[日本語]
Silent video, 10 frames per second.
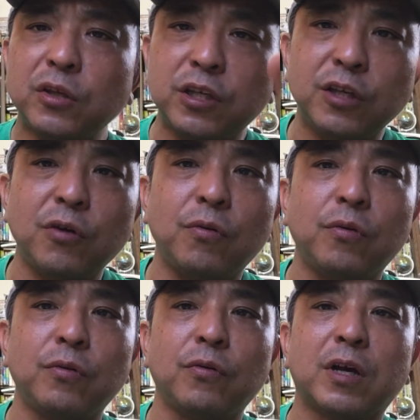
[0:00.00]
企
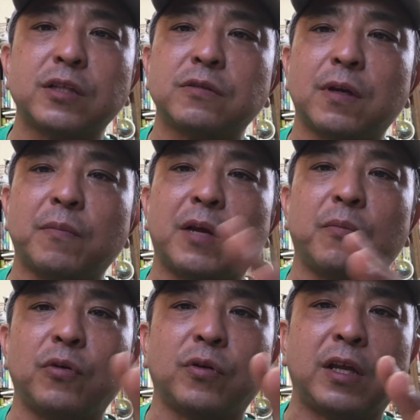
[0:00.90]
業の数はまあ
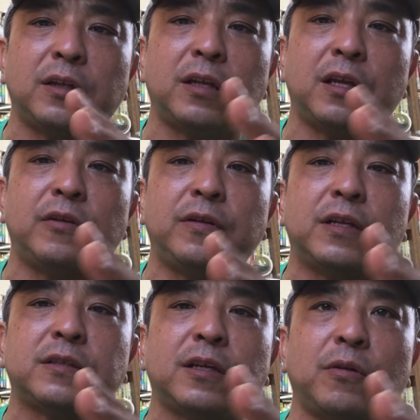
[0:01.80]
もう減っているん
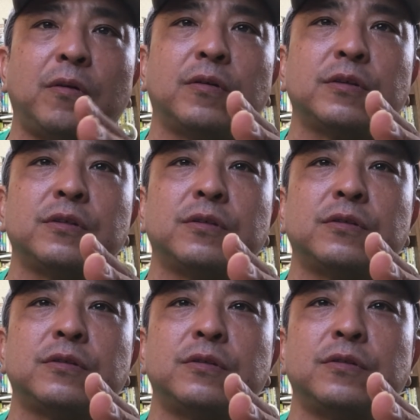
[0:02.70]
ですけど
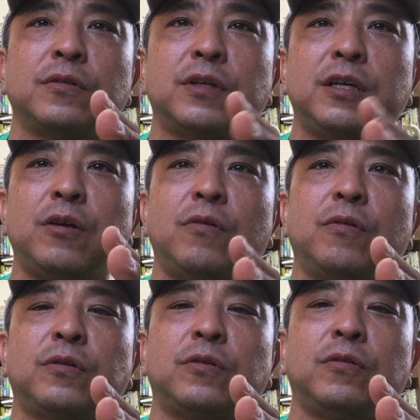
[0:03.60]
企
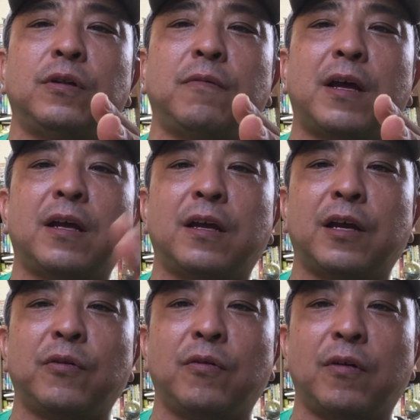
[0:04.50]
業というよりは
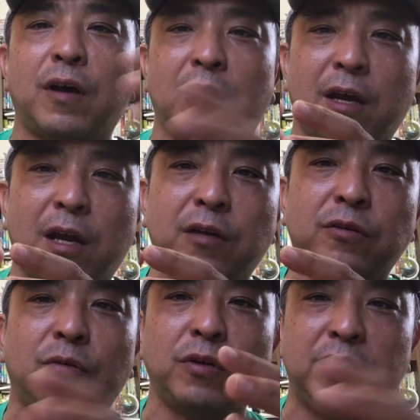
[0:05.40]
あのあ
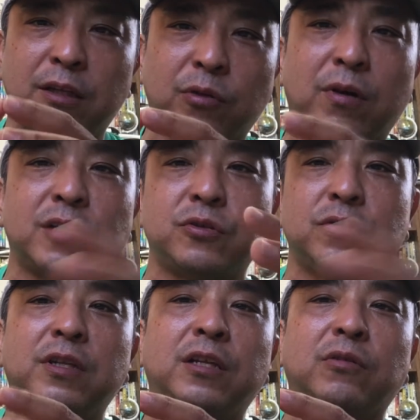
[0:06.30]
る5人とか
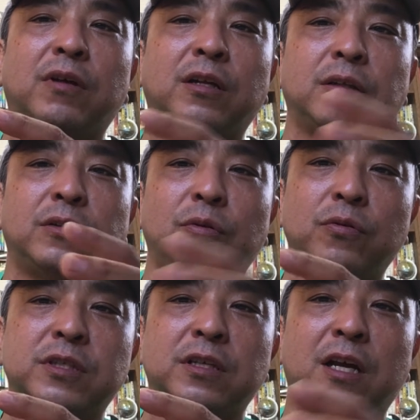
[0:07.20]
10人とか
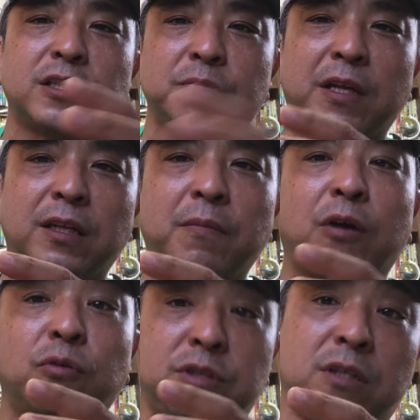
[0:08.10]
同士が集まったり、まあ、
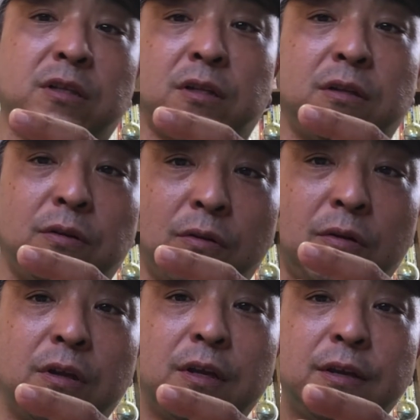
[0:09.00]
個人
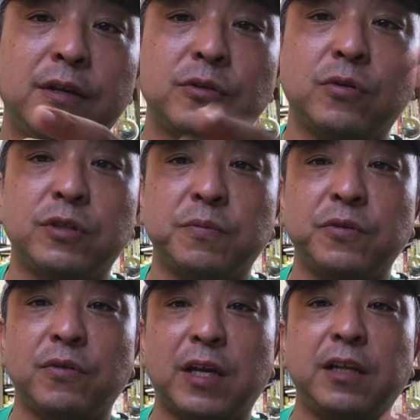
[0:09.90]
のそういう自
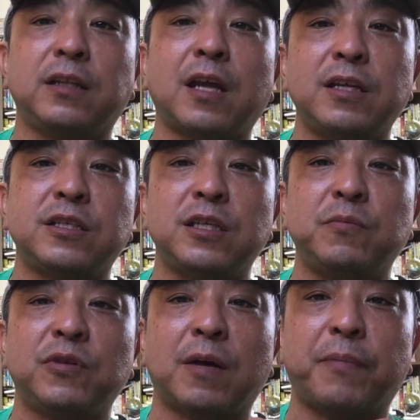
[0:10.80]
分のやりたい
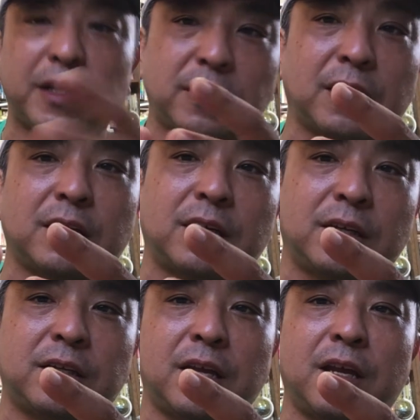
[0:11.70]
チームがパッて
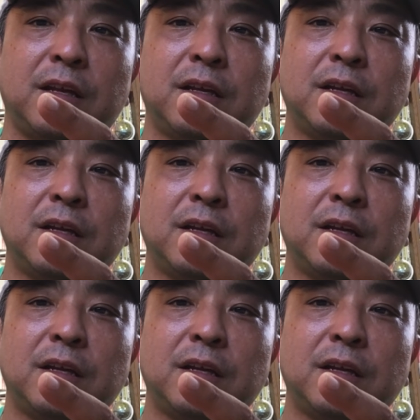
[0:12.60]
来て